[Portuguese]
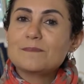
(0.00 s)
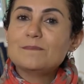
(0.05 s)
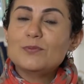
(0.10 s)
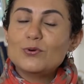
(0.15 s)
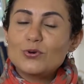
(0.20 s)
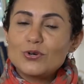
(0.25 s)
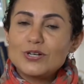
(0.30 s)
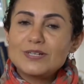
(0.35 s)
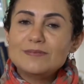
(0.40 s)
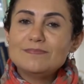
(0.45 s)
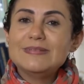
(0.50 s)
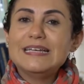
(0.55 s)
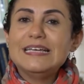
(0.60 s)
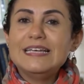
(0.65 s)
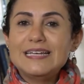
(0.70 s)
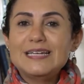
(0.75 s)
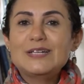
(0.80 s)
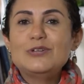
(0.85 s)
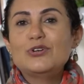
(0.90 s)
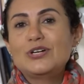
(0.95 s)
Por
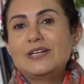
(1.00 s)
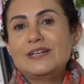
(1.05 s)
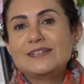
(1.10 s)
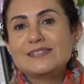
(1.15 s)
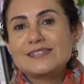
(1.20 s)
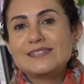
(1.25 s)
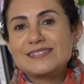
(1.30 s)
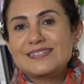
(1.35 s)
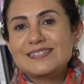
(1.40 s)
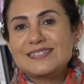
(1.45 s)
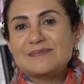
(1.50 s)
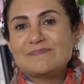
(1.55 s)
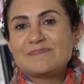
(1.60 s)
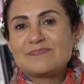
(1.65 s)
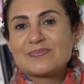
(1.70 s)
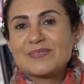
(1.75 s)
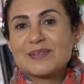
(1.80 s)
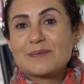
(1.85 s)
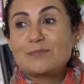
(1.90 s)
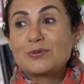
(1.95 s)
ignorância.
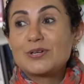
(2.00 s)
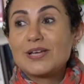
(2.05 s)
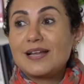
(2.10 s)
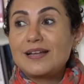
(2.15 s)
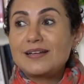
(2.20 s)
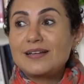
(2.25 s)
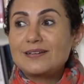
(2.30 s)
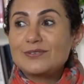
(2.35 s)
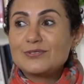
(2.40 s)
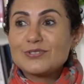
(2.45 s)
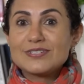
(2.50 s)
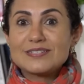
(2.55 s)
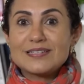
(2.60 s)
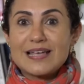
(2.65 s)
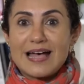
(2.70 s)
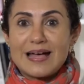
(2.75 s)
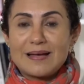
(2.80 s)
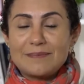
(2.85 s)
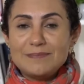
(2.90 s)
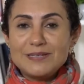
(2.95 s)
Porque ela não
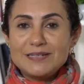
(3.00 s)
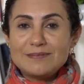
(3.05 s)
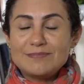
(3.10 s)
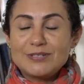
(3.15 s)
sabe,